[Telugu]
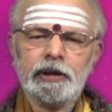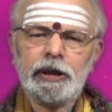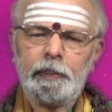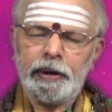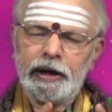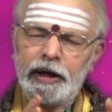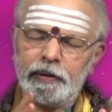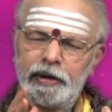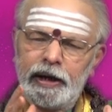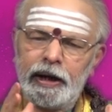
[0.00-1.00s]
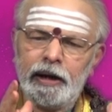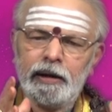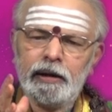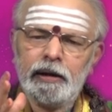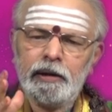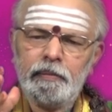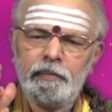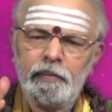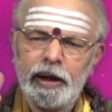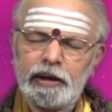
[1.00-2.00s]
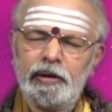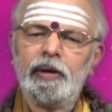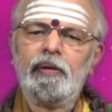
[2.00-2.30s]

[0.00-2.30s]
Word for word: చెప్పదగినటువంటి మాత్రమైన